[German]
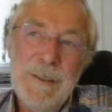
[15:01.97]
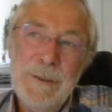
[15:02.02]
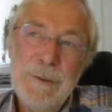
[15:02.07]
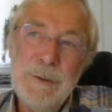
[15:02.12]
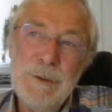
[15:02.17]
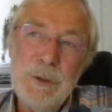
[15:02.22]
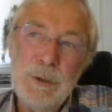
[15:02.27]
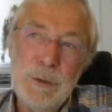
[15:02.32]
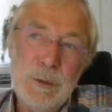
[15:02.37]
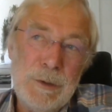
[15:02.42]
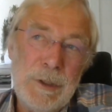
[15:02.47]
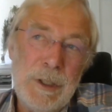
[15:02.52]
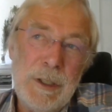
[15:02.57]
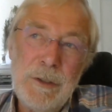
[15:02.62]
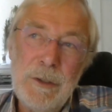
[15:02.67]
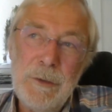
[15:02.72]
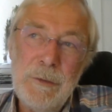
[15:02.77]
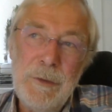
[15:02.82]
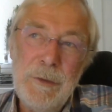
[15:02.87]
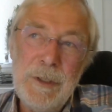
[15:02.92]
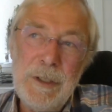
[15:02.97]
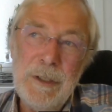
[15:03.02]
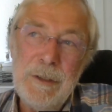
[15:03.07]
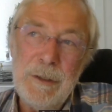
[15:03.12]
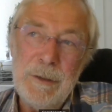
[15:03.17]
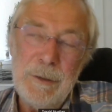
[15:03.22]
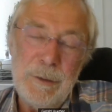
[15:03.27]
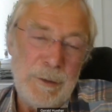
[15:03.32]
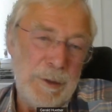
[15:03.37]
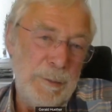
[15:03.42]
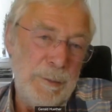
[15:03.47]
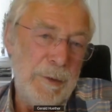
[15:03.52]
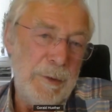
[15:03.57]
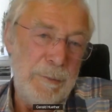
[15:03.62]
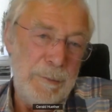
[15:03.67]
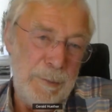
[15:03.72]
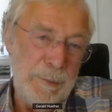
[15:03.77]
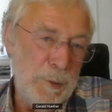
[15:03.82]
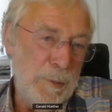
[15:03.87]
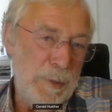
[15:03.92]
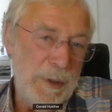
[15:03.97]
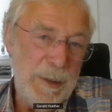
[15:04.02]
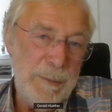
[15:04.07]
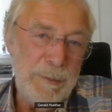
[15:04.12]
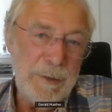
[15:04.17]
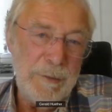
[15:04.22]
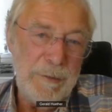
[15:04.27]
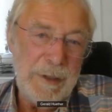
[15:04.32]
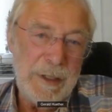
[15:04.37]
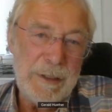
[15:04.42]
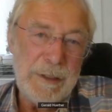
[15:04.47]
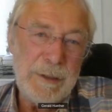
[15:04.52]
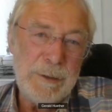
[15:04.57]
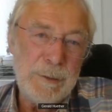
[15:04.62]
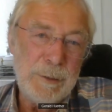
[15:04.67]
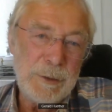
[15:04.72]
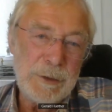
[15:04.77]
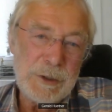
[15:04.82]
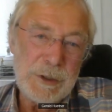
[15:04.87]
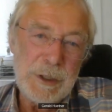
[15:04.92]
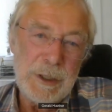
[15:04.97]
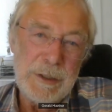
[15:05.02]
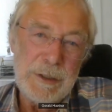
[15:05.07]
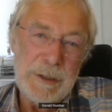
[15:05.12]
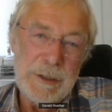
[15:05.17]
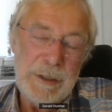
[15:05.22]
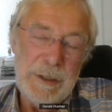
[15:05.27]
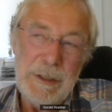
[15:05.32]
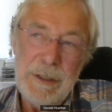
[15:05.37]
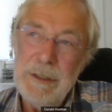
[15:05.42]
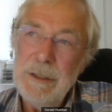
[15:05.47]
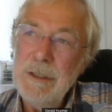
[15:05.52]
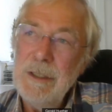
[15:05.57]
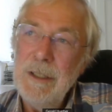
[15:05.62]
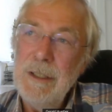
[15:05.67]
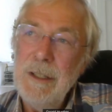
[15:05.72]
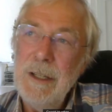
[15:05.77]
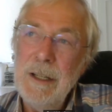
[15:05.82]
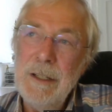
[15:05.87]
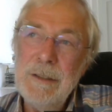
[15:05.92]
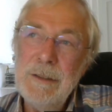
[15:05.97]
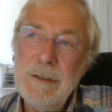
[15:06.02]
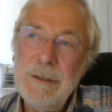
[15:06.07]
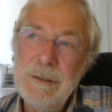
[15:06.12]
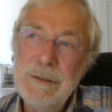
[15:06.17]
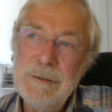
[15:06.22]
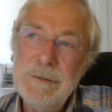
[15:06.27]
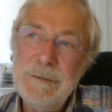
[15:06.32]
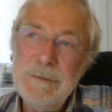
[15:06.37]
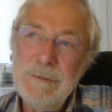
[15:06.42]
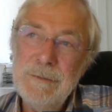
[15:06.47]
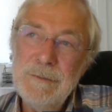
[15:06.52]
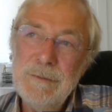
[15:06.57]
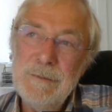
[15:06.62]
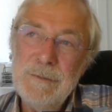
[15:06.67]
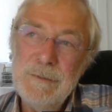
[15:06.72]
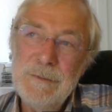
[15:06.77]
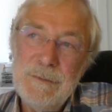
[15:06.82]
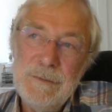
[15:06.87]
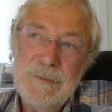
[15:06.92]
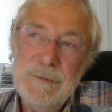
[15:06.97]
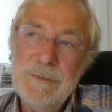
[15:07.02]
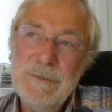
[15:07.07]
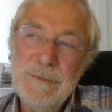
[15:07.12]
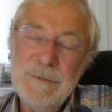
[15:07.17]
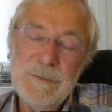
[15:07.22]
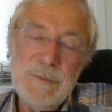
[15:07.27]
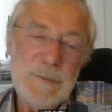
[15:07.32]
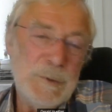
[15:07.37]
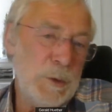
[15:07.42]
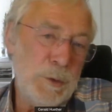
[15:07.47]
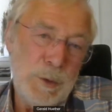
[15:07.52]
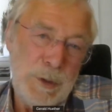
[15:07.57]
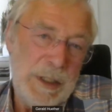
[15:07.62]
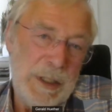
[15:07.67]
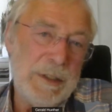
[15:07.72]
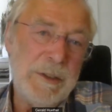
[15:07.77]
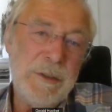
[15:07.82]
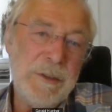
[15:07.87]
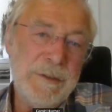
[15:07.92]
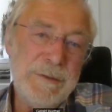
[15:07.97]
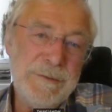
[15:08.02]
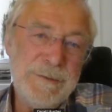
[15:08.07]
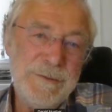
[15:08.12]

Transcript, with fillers: Und schon hat es wieder eine neue Problembewältigungsstrategie gelernt. So geht's.